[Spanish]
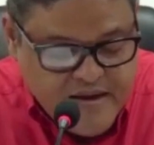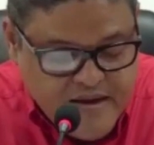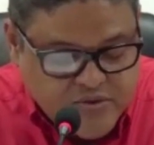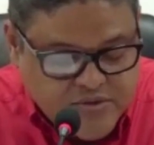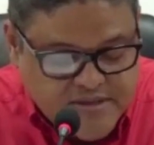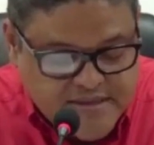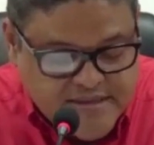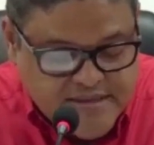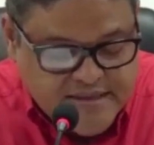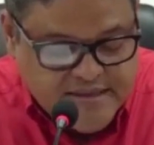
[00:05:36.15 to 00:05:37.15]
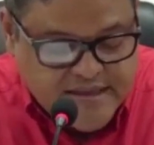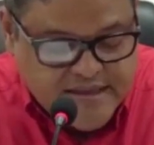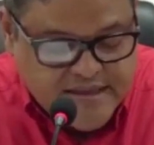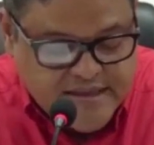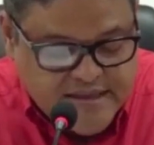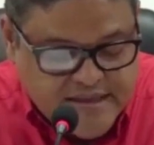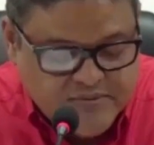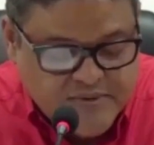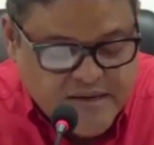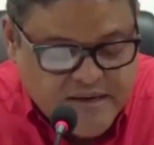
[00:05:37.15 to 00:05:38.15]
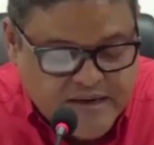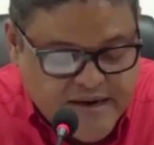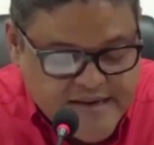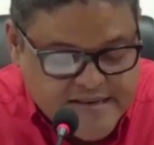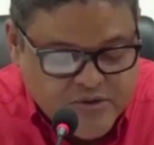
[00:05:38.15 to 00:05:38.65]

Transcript: Entonces, accidente de tránsito, Registrado